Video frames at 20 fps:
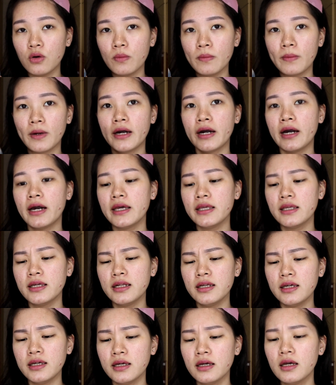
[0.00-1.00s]
aku pakai
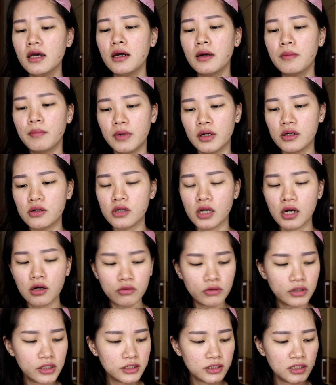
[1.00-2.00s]
jadi menurut
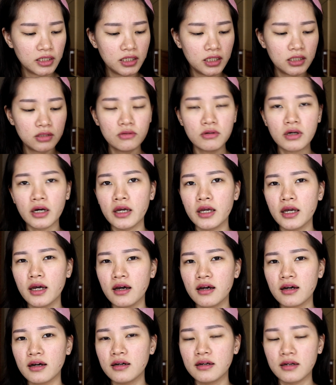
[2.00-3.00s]
aku isinya tuh kayak